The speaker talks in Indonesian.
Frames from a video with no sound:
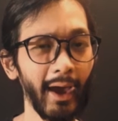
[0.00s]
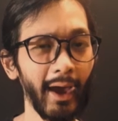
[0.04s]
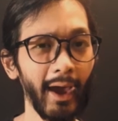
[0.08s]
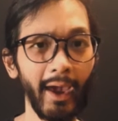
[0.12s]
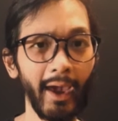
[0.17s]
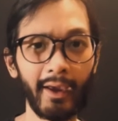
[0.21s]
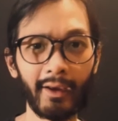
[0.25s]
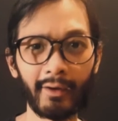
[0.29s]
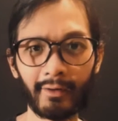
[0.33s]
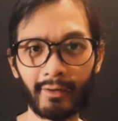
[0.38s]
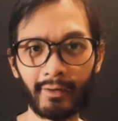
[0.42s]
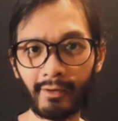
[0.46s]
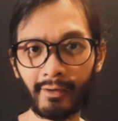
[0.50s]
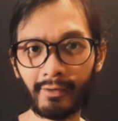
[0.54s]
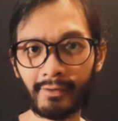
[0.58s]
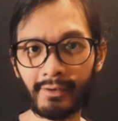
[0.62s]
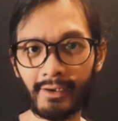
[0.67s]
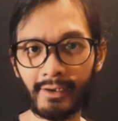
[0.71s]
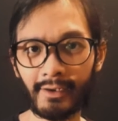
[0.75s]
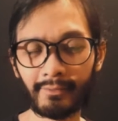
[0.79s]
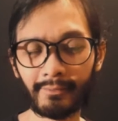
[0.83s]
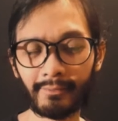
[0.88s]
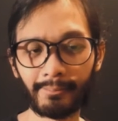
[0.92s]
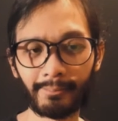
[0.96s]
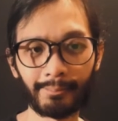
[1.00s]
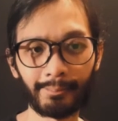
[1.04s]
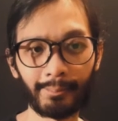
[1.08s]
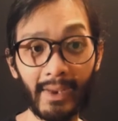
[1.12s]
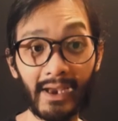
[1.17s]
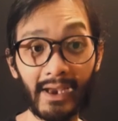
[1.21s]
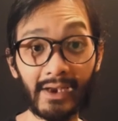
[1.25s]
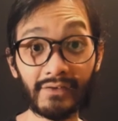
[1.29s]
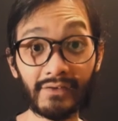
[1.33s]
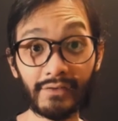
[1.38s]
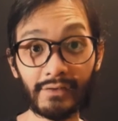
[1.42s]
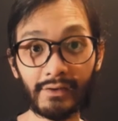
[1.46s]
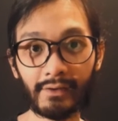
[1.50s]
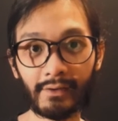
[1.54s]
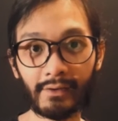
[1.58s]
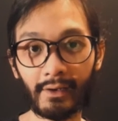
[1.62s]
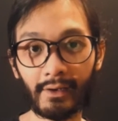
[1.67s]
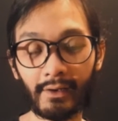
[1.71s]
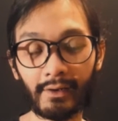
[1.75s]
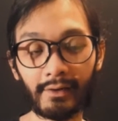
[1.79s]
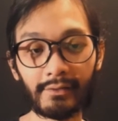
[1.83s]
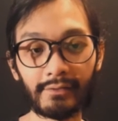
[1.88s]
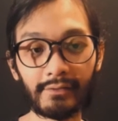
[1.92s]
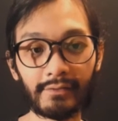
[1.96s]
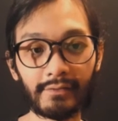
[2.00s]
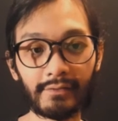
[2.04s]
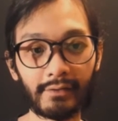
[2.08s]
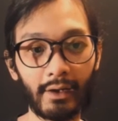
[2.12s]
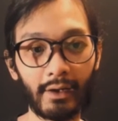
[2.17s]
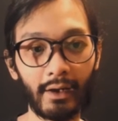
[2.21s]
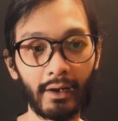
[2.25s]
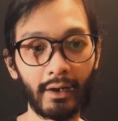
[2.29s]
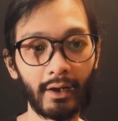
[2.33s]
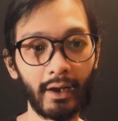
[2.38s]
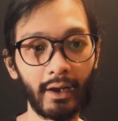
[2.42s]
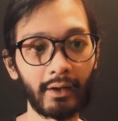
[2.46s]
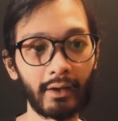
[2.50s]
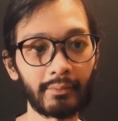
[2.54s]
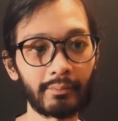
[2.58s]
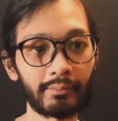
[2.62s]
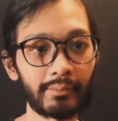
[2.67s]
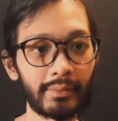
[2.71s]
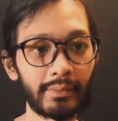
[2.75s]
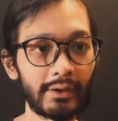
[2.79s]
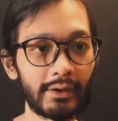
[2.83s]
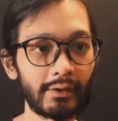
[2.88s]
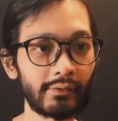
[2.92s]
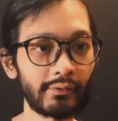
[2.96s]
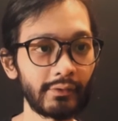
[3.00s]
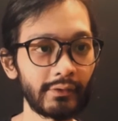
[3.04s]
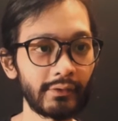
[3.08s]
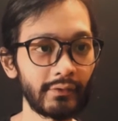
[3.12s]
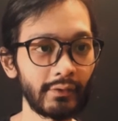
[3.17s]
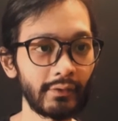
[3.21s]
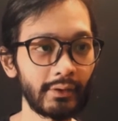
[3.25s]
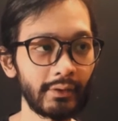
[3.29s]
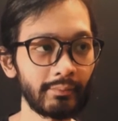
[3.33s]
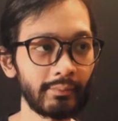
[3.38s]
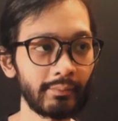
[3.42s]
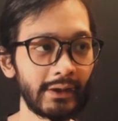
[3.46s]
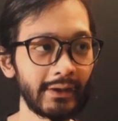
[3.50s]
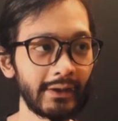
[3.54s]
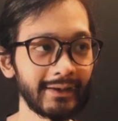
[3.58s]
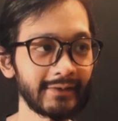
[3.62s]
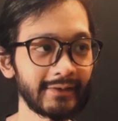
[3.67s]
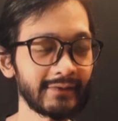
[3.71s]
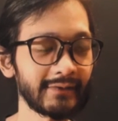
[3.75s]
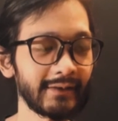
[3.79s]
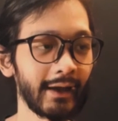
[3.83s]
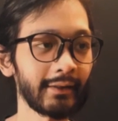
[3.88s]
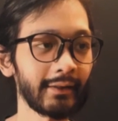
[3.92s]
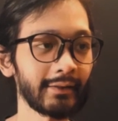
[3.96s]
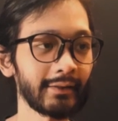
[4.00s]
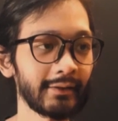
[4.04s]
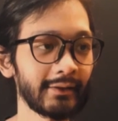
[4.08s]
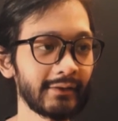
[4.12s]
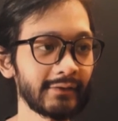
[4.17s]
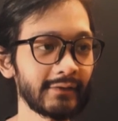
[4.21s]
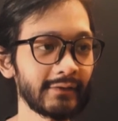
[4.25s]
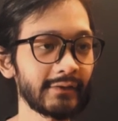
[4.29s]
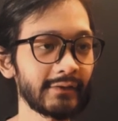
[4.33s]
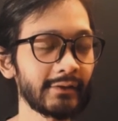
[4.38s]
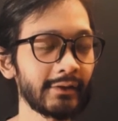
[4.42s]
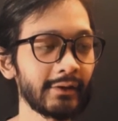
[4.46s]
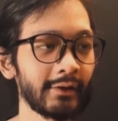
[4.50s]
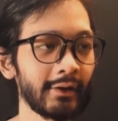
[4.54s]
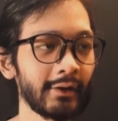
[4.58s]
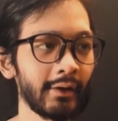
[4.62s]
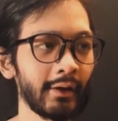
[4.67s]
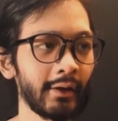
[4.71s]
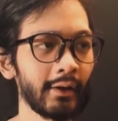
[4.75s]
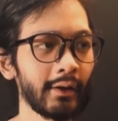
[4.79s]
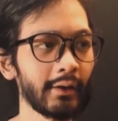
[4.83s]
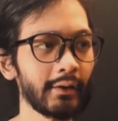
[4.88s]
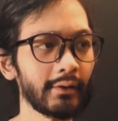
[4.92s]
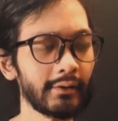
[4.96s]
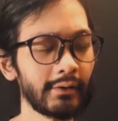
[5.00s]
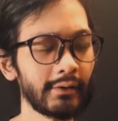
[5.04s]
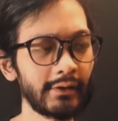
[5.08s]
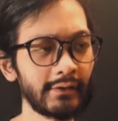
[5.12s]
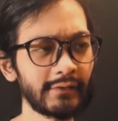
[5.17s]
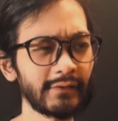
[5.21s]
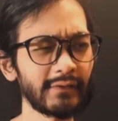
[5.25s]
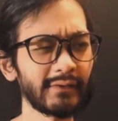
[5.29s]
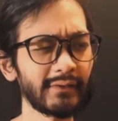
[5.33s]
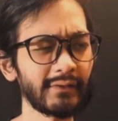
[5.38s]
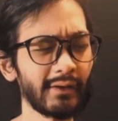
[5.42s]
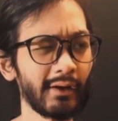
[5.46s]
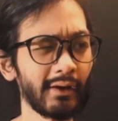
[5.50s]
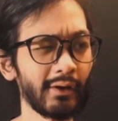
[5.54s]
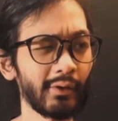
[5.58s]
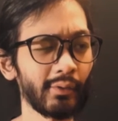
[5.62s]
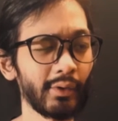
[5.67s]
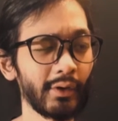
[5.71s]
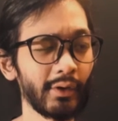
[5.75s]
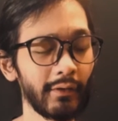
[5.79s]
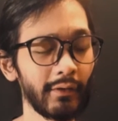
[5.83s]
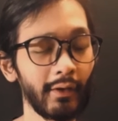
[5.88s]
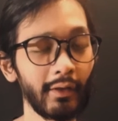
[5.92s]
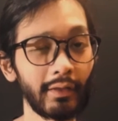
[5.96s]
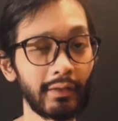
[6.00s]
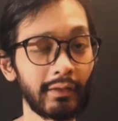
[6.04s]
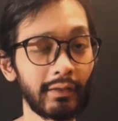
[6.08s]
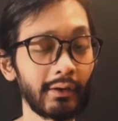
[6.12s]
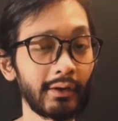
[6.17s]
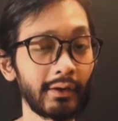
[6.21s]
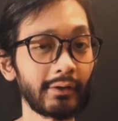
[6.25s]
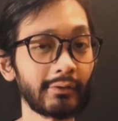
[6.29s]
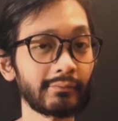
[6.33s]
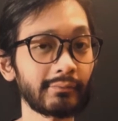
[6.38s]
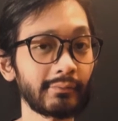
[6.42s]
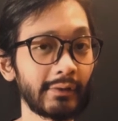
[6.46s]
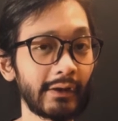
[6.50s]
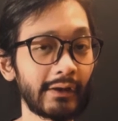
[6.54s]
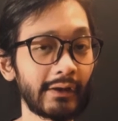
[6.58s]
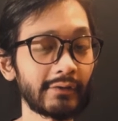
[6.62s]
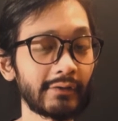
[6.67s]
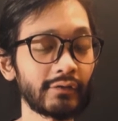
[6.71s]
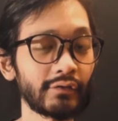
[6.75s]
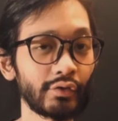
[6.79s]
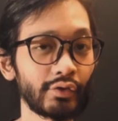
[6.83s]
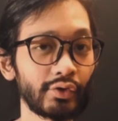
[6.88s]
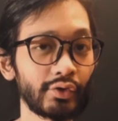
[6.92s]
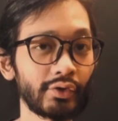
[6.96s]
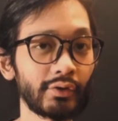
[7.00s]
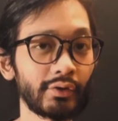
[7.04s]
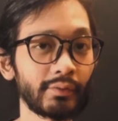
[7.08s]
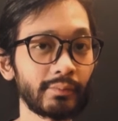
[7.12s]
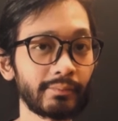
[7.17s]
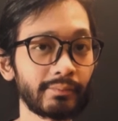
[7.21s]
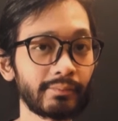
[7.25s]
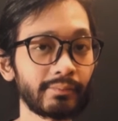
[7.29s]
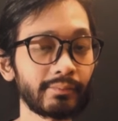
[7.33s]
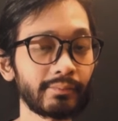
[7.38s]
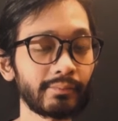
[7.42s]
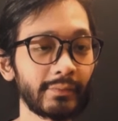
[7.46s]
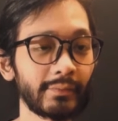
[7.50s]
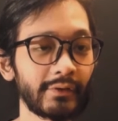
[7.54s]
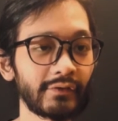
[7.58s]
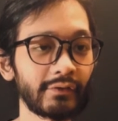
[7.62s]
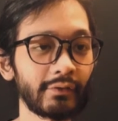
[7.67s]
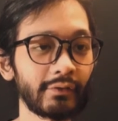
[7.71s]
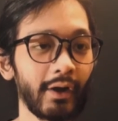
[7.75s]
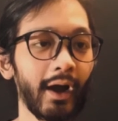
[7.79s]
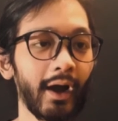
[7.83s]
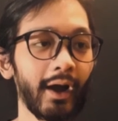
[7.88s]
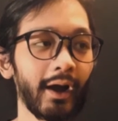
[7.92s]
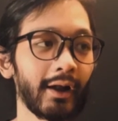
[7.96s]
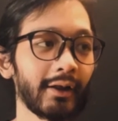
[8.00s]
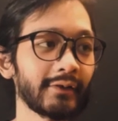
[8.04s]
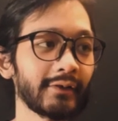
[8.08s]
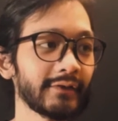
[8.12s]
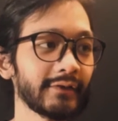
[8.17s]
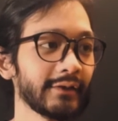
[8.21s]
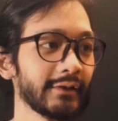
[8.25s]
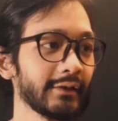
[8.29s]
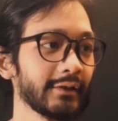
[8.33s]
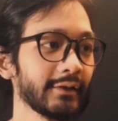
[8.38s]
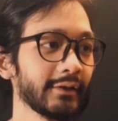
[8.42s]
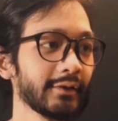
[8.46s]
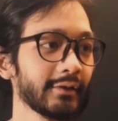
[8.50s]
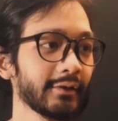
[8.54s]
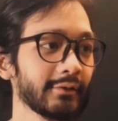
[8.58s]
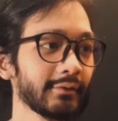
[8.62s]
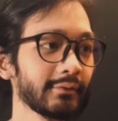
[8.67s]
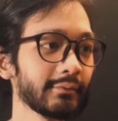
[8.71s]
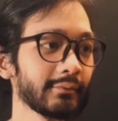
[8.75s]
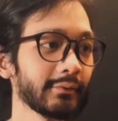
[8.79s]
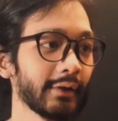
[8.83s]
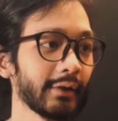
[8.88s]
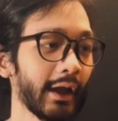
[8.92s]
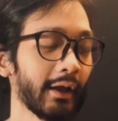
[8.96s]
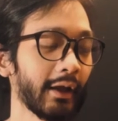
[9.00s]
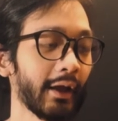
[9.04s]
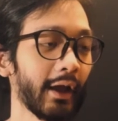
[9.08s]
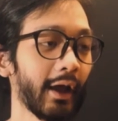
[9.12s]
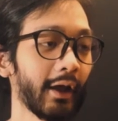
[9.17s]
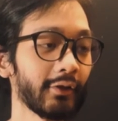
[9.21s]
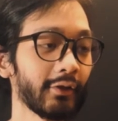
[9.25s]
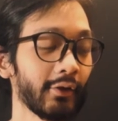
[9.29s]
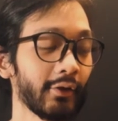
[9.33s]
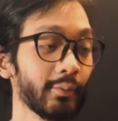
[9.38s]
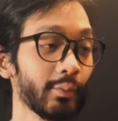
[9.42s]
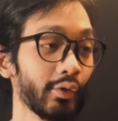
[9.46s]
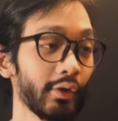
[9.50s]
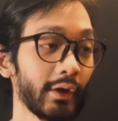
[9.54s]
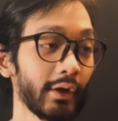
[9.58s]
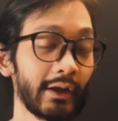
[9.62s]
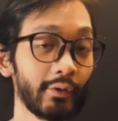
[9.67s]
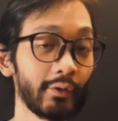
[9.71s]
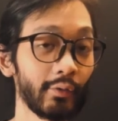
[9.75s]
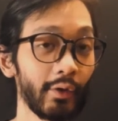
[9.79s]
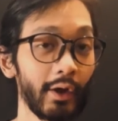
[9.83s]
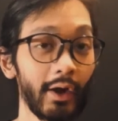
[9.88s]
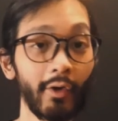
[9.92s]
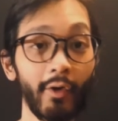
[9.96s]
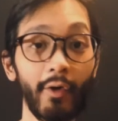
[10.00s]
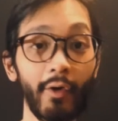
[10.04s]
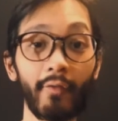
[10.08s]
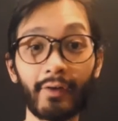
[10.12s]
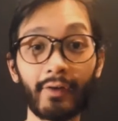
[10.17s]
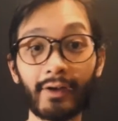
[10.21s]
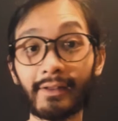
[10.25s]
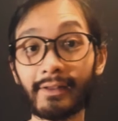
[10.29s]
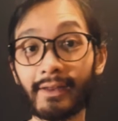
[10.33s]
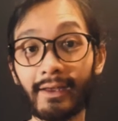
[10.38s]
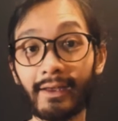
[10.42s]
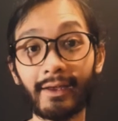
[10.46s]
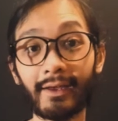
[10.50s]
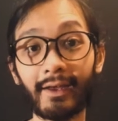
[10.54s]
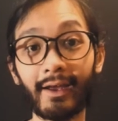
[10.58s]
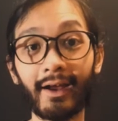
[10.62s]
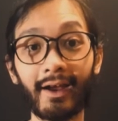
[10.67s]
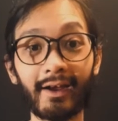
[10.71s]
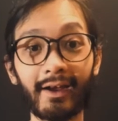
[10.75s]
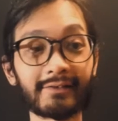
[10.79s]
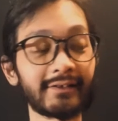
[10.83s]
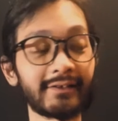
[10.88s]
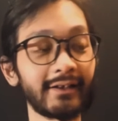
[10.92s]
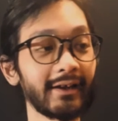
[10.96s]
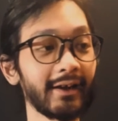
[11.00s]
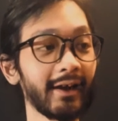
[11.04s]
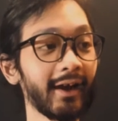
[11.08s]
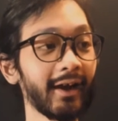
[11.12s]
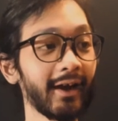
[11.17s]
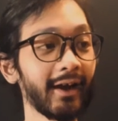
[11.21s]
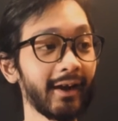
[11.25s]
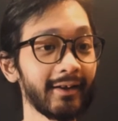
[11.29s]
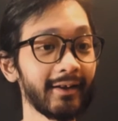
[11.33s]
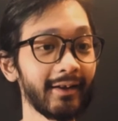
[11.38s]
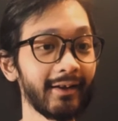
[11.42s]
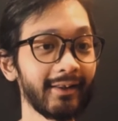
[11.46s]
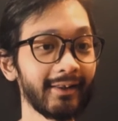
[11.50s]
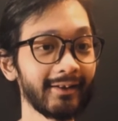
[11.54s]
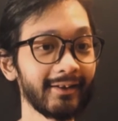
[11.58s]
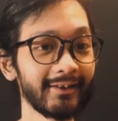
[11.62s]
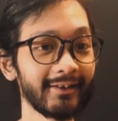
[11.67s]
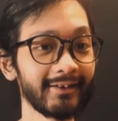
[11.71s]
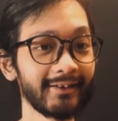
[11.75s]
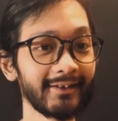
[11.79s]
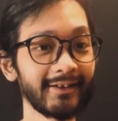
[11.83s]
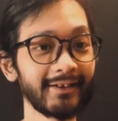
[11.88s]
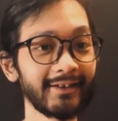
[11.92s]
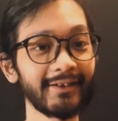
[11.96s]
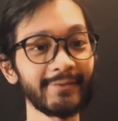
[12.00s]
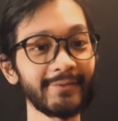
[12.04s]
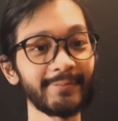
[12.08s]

anger dan passion ya, sedangkan biru itu lebih ke sadness. Dan setelah gue tonton, ya cukup masuk akal sih atau mungkin gue yang overthinking aja ya akan hal ini.